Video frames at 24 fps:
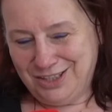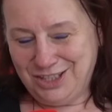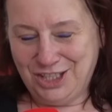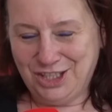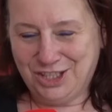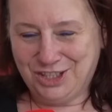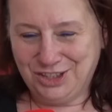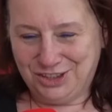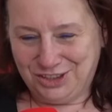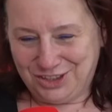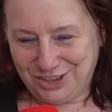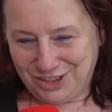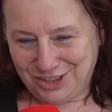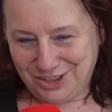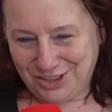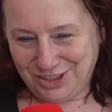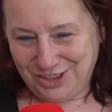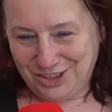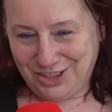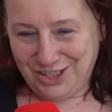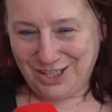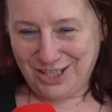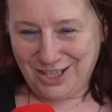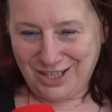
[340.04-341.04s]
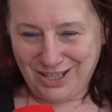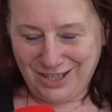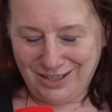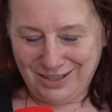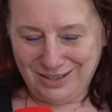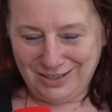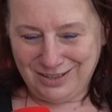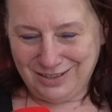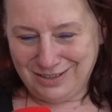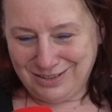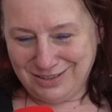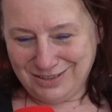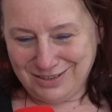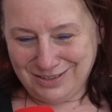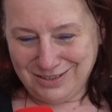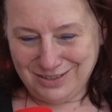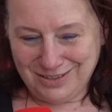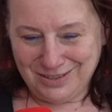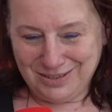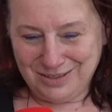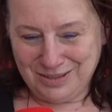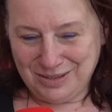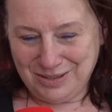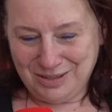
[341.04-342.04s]
nigdy nie,
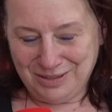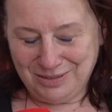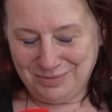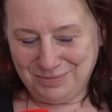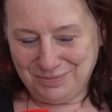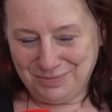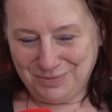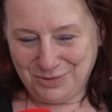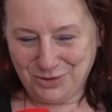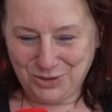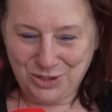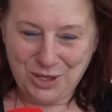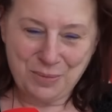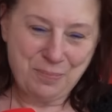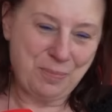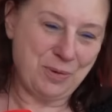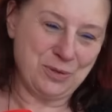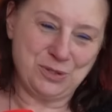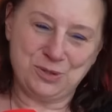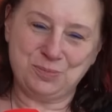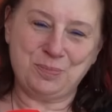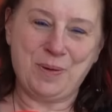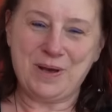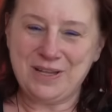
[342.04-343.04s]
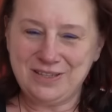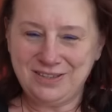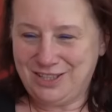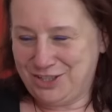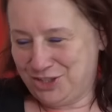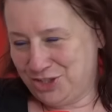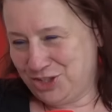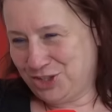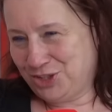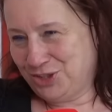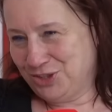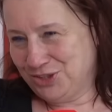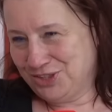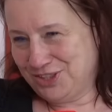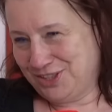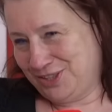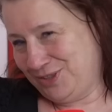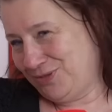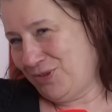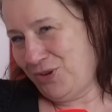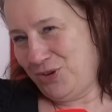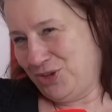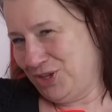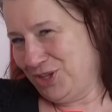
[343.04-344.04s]
no nie pozbędę się go
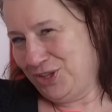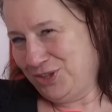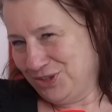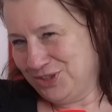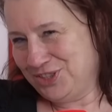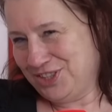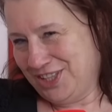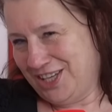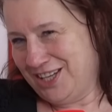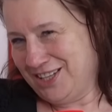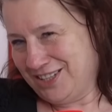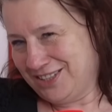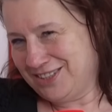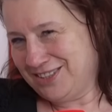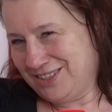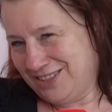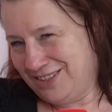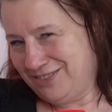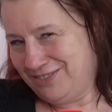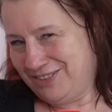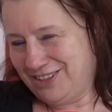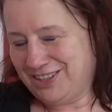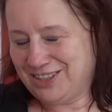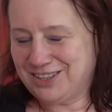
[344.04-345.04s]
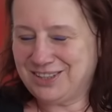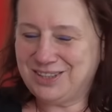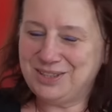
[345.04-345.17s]
ze swojego serca w